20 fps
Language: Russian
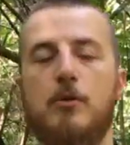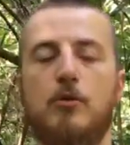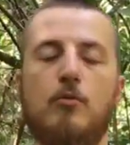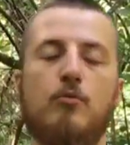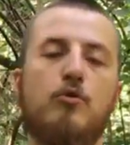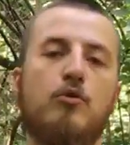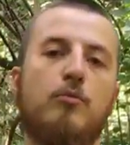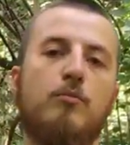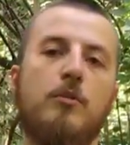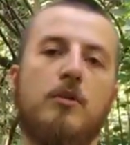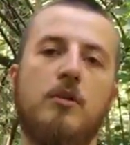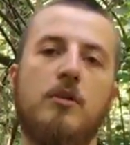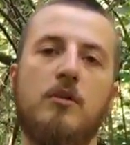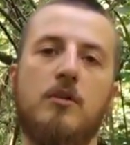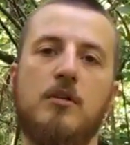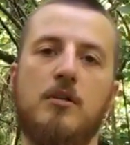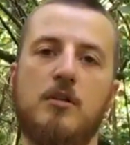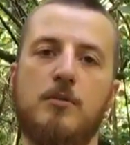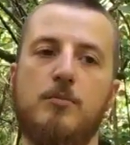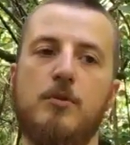о том, что мы
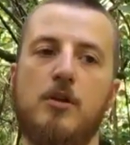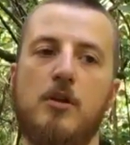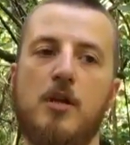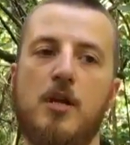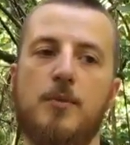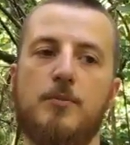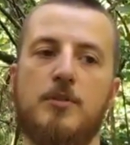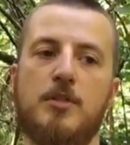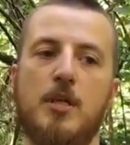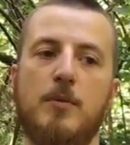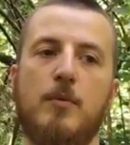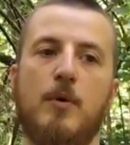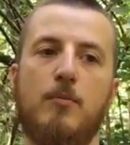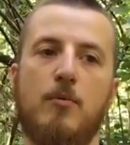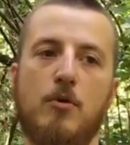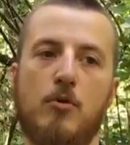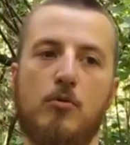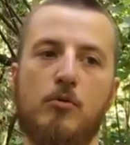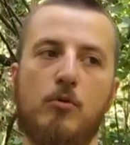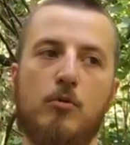разбираем
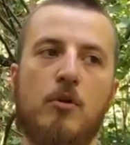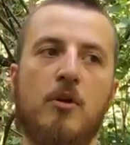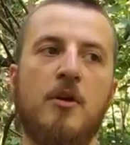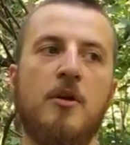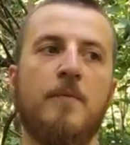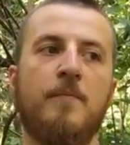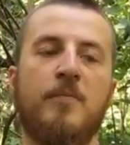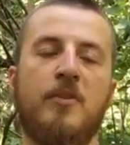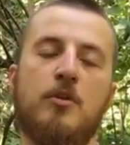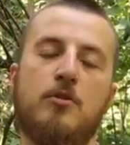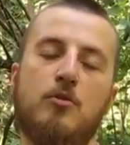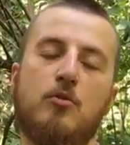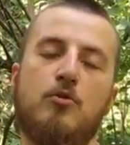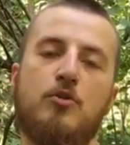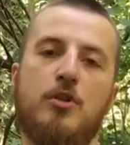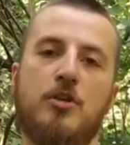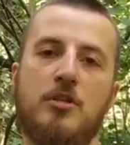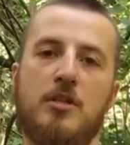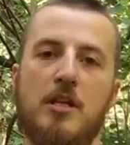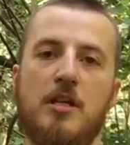самооборону с
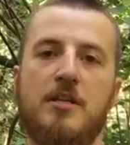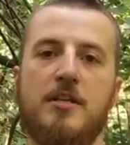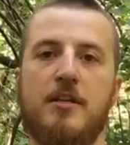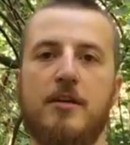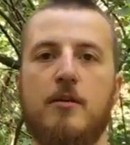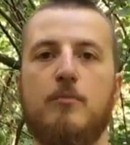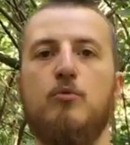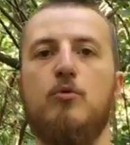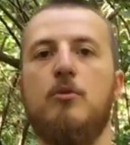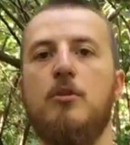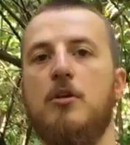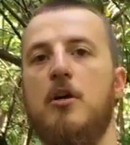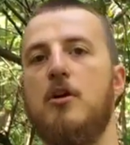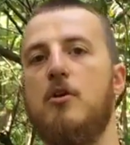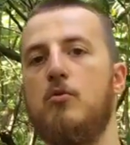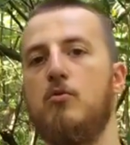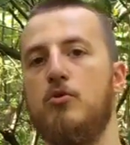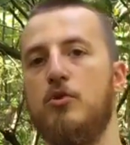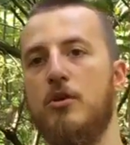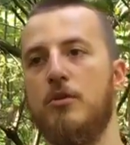точки зрения работы
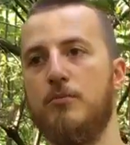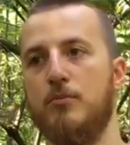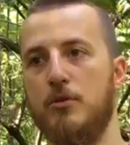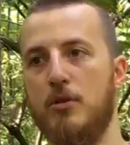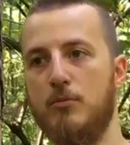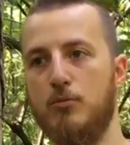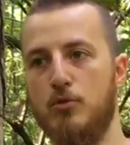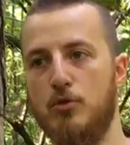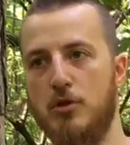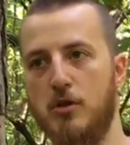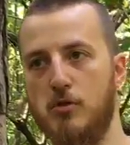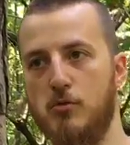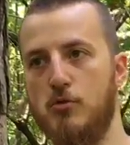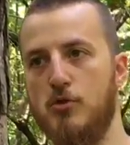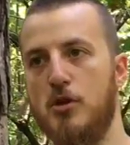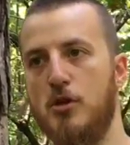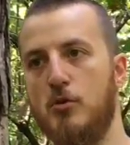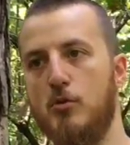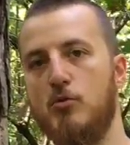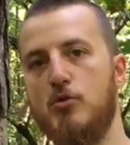оружием, потому что
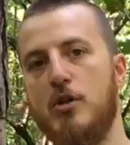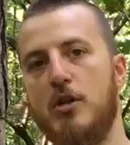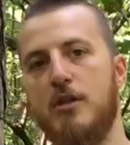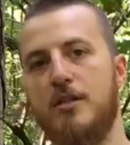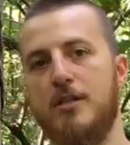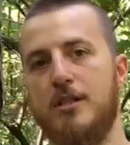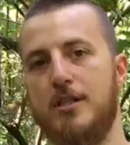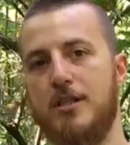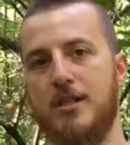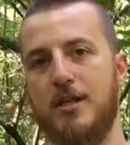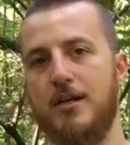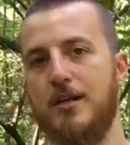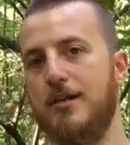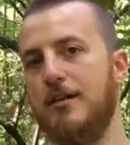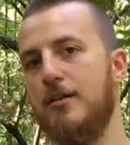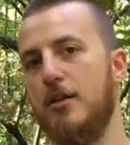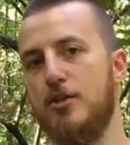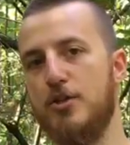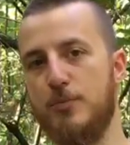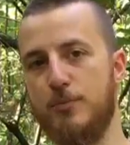оружие окружает нас так или
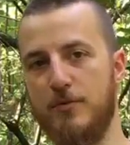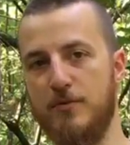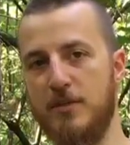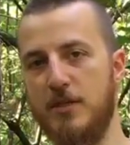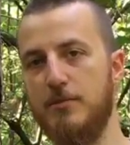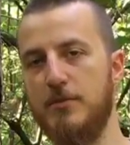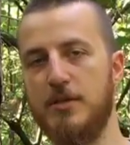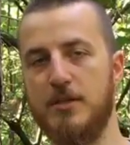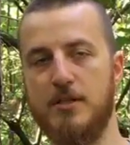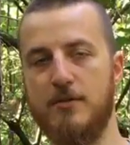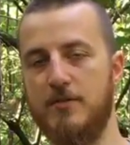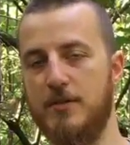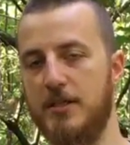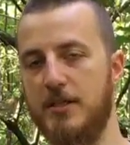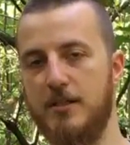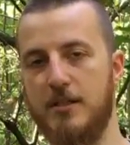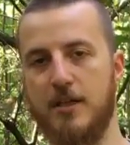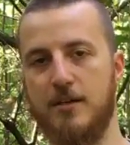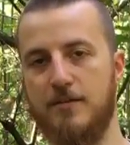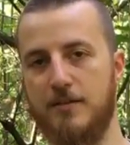иначе повсеместно,
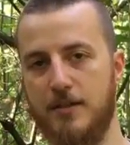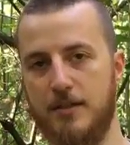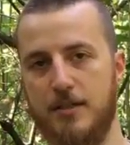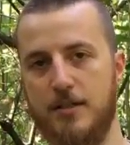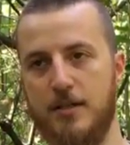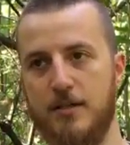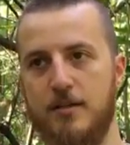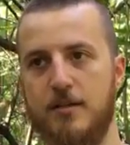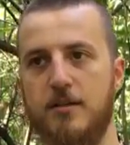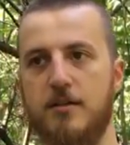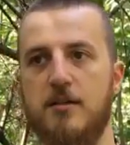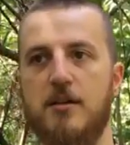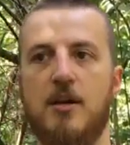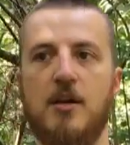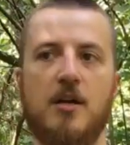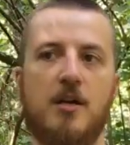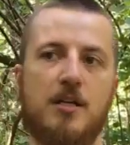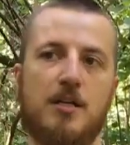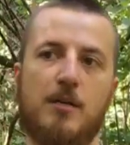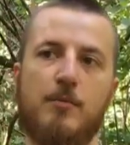всегда, везде. И
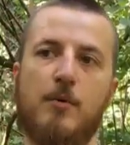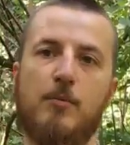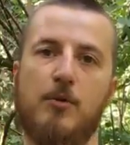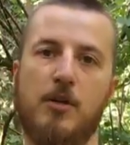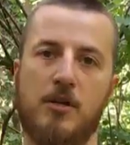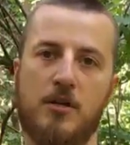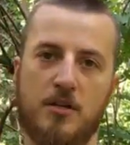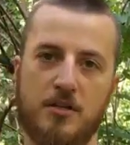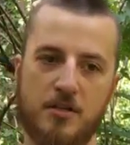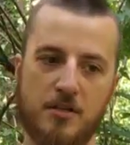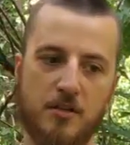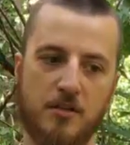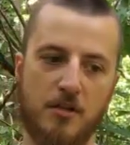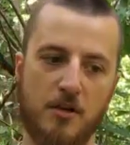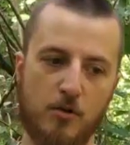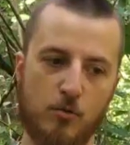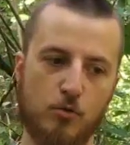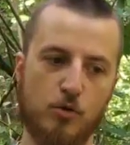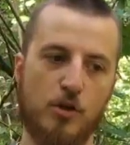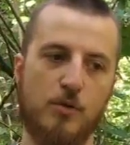самообороняться надо
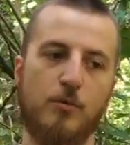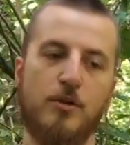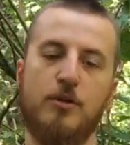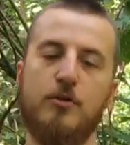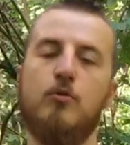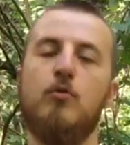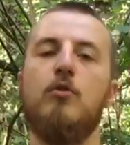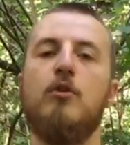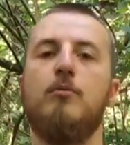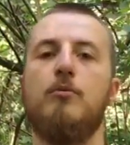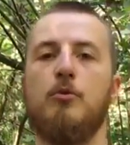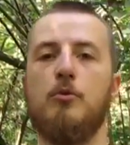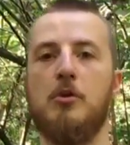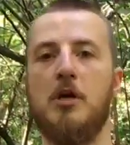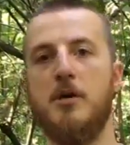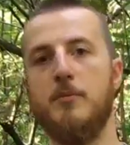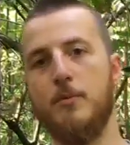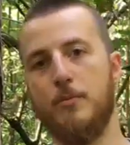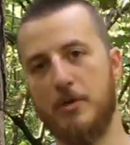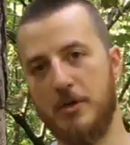оружием, а не голыми
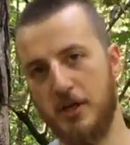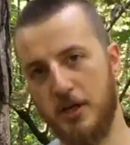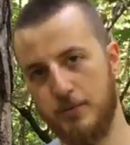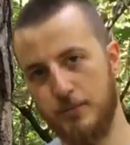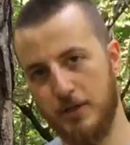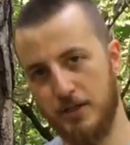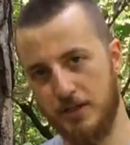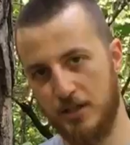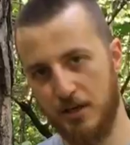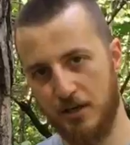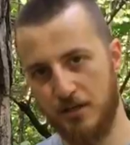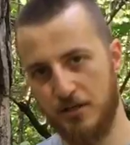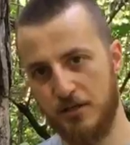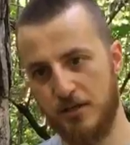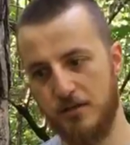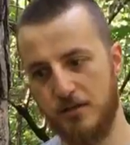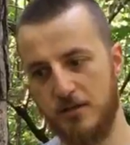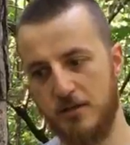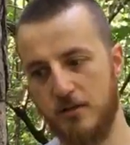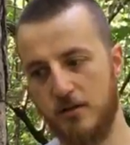руками. По крайней мере, стараться
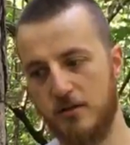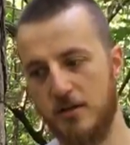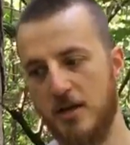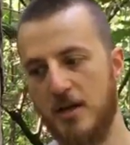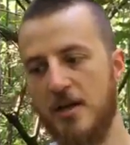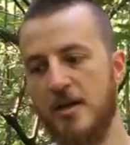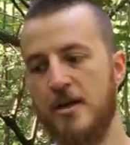это делать.